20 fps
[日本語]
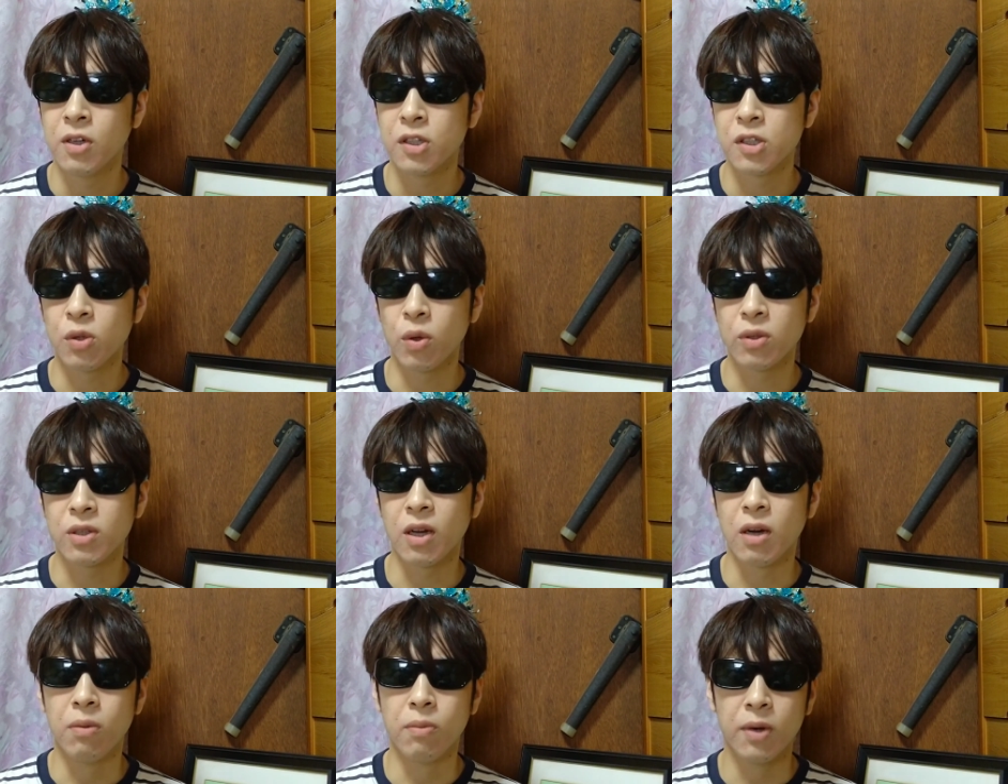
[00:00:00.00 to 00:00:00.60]

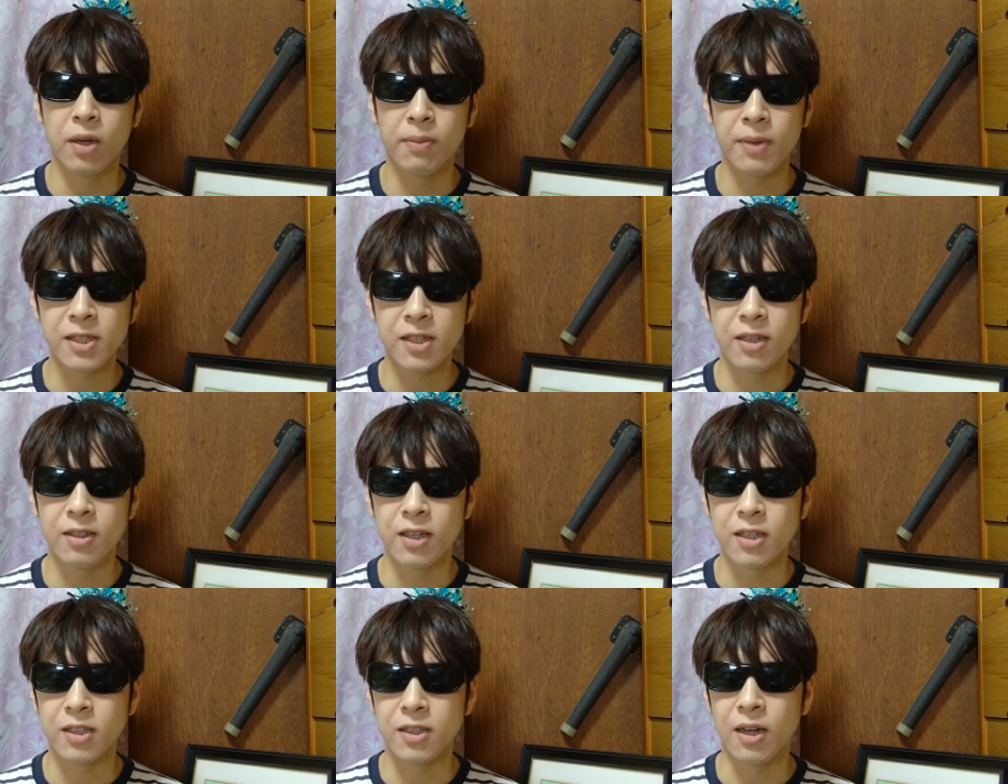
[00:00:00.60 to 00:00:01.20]
そうとは思いま
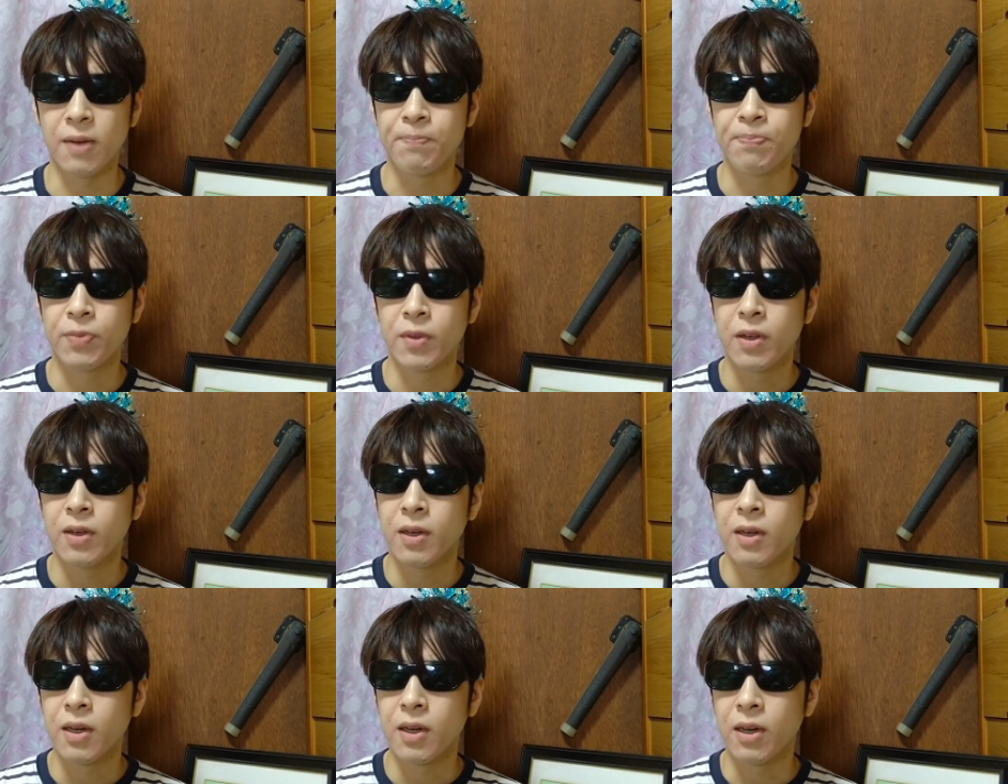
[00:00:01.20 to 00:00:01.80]
せんでした
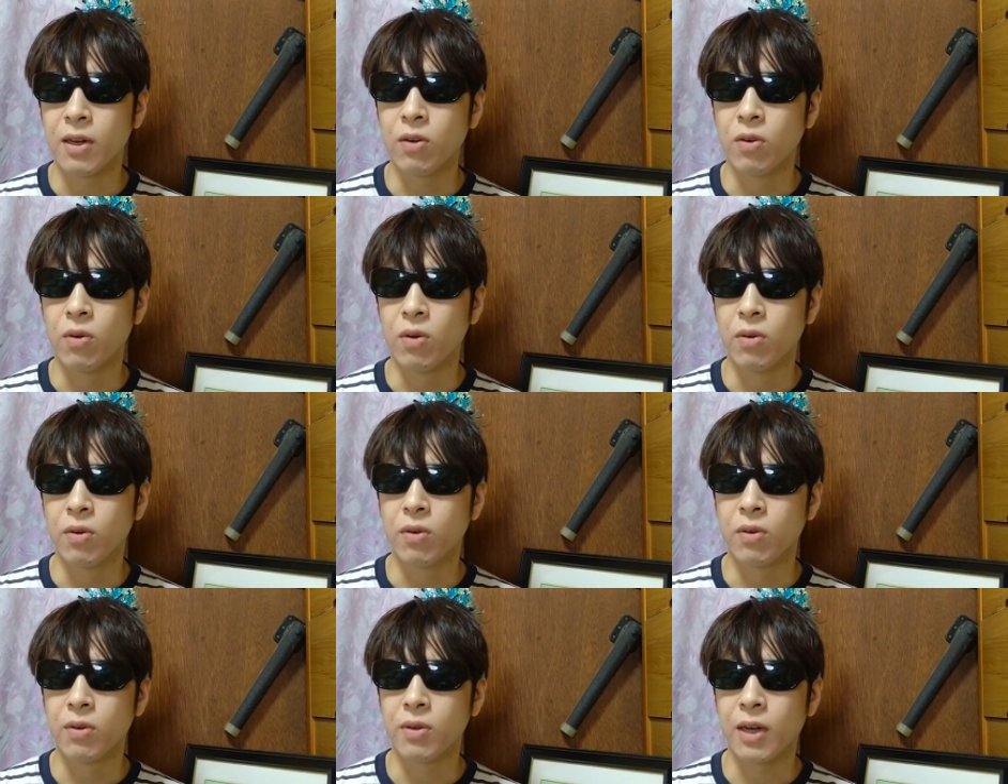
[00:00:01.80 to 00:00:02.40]
あ
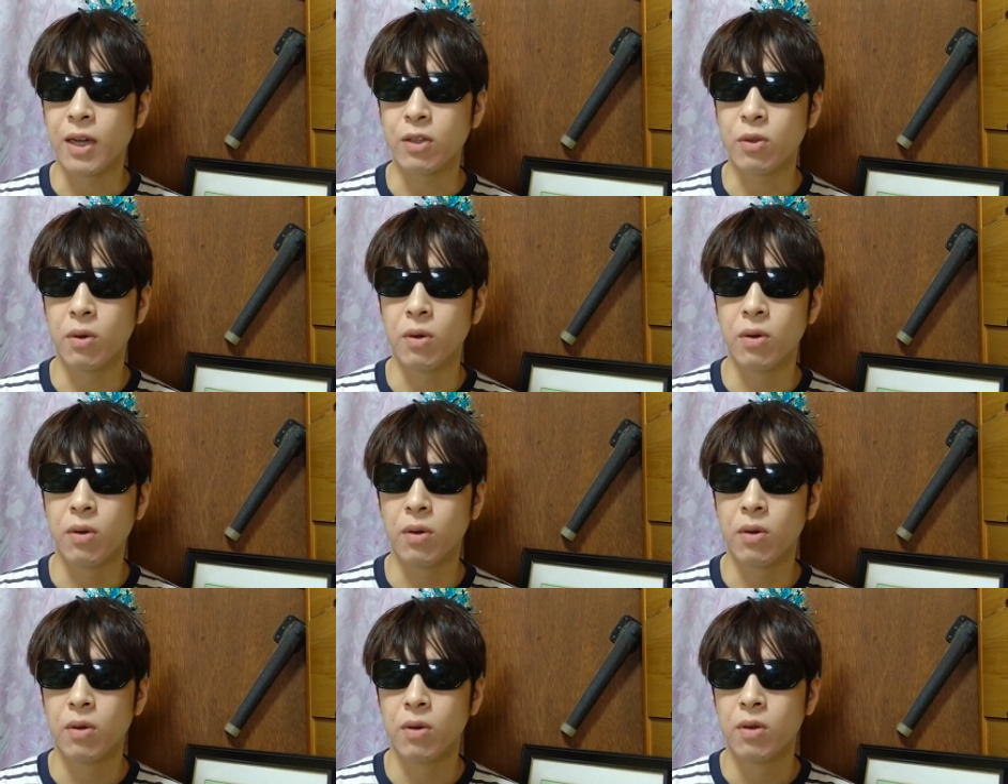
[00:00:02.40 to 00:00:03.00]
のあ
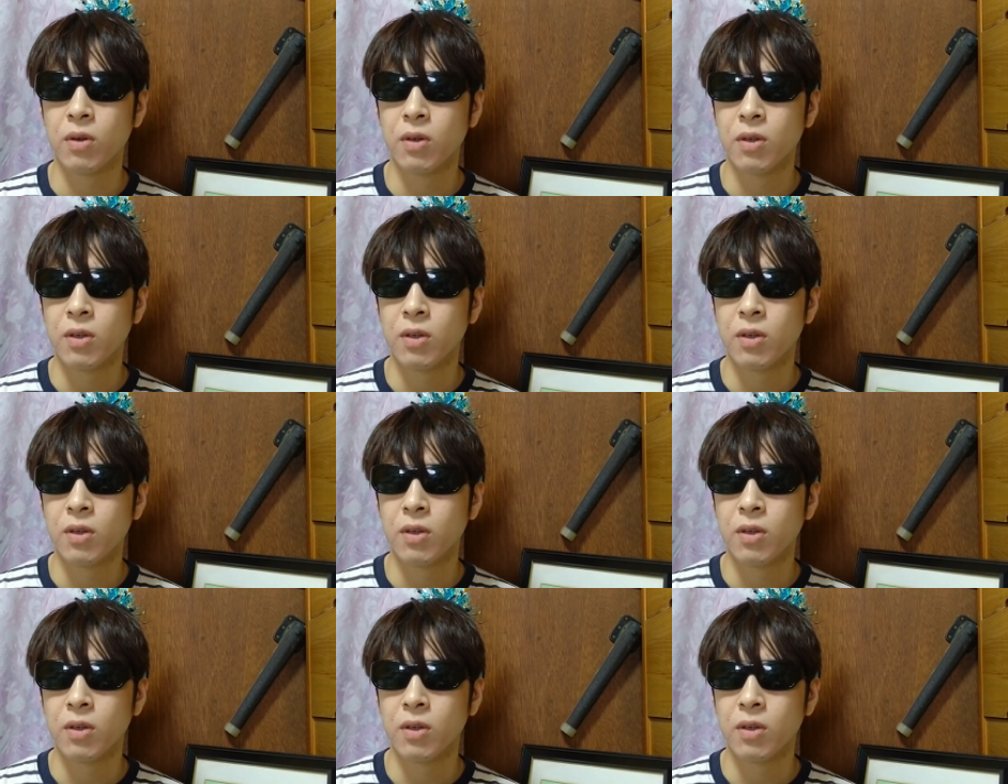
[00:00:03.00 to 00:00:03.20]
と